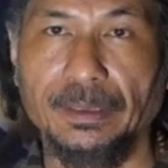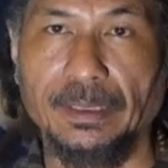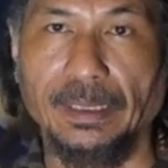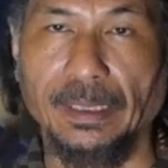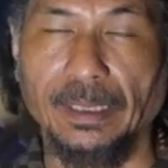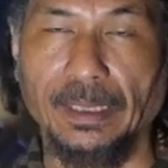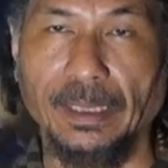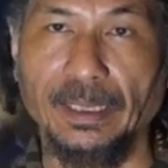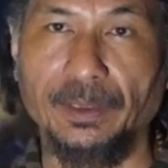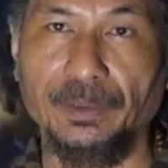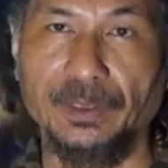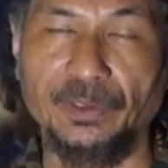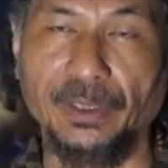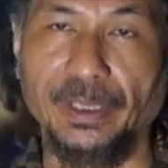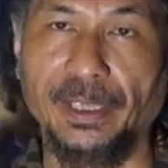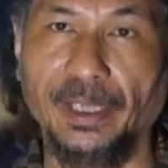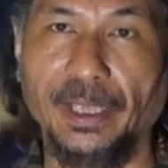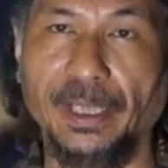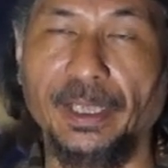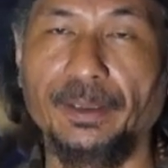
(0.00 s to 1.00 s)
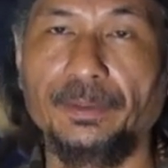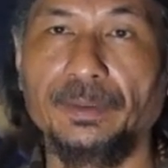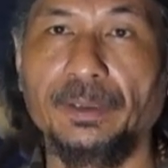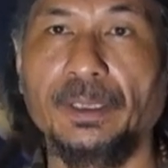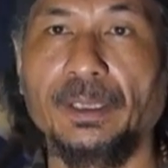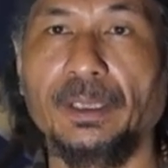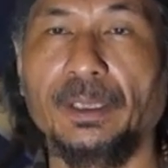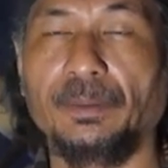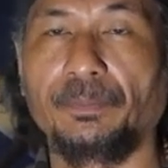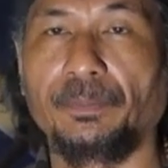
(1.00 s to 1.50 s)
ya seiring
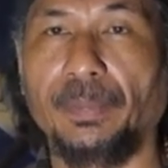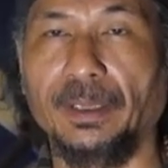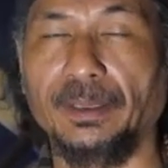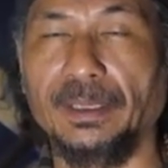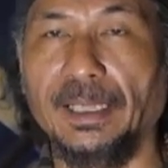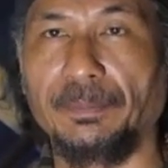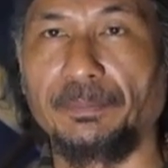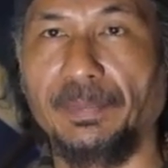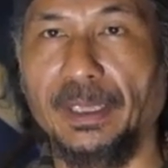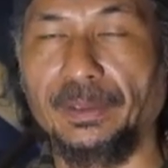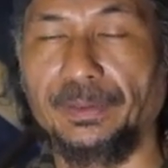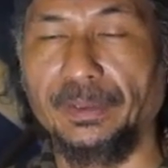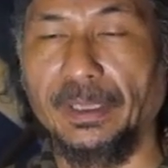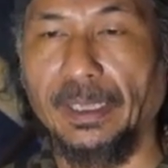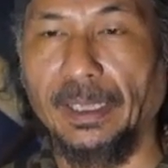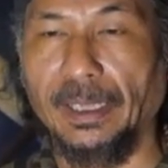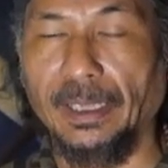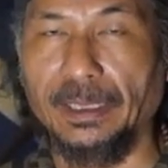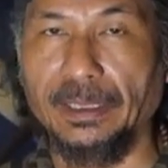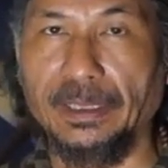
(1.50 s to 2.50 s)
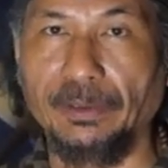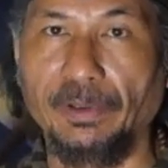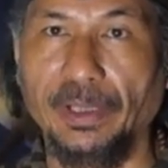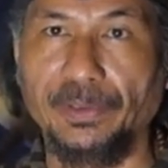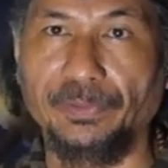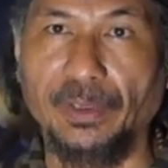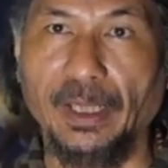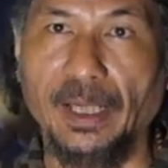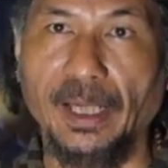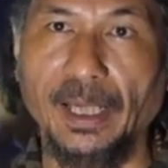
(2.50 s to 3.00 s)
bertambahnya
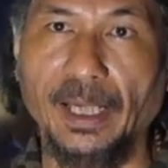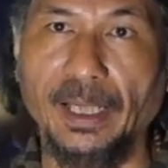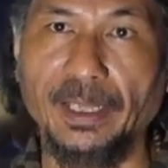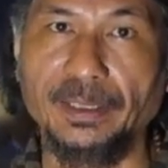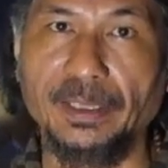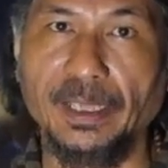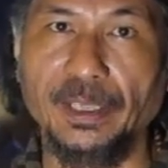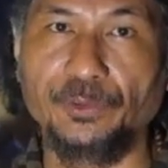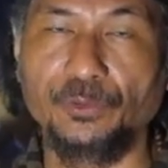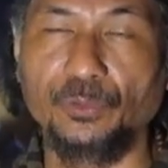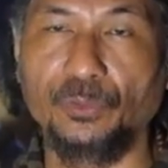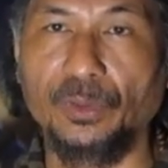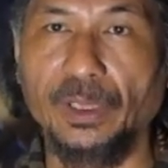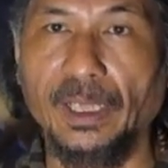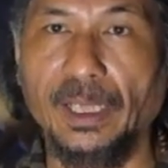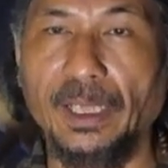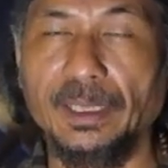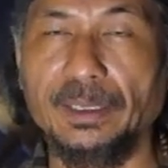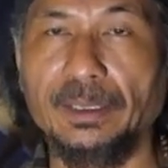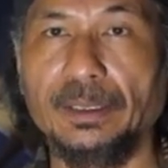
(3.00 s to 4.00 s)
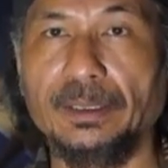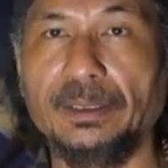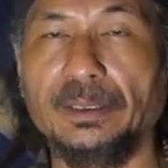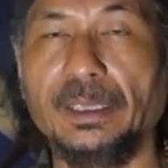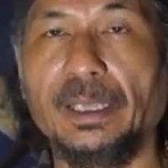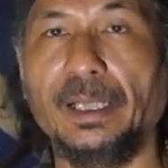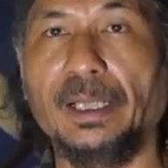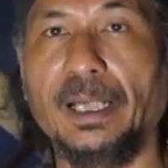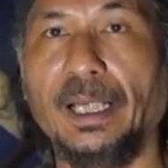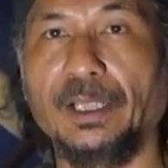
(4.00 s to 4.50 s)
kedewasaan dan juga
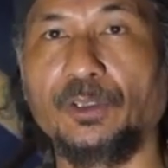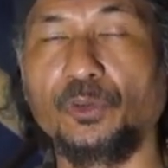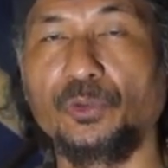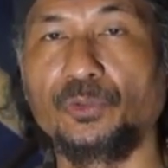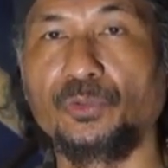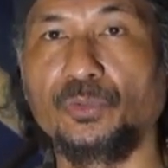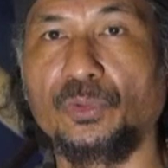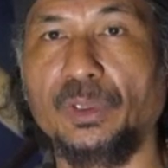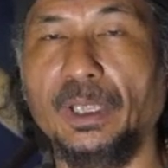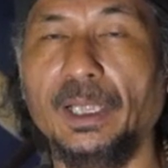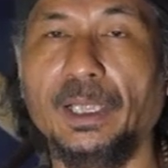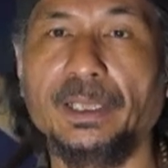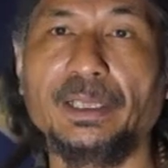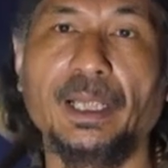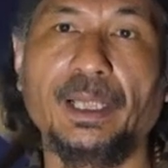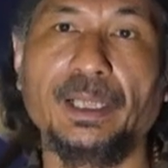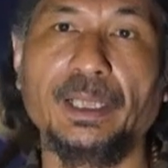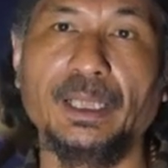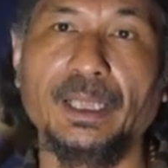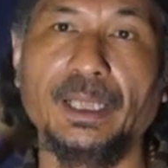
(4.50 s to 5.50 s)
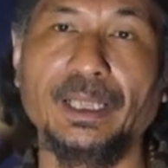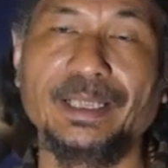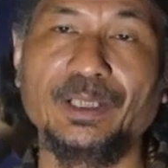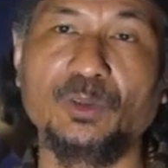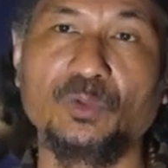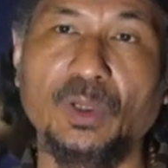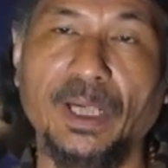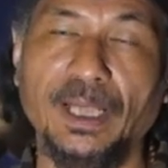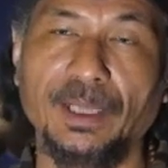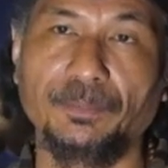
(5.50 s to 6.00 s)
tergantung juga dari
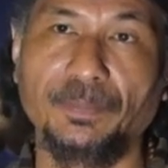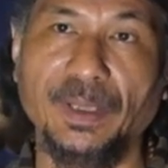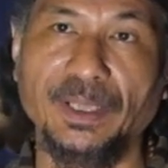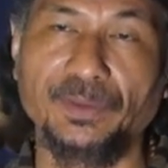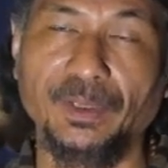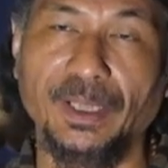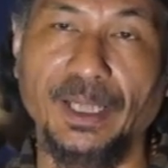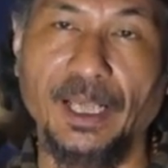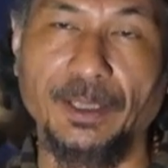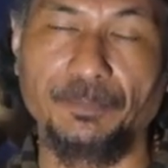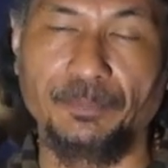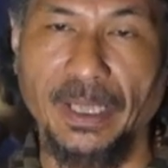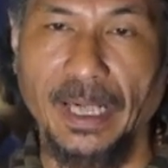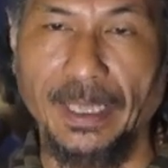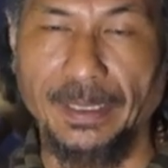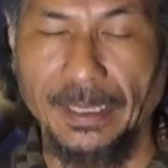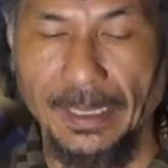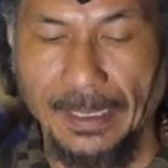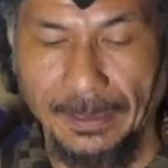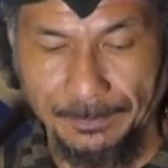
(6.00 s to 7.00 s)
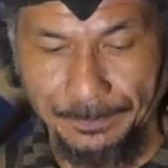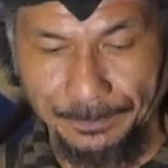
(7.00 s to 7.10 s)
lingkungan panjenengan berada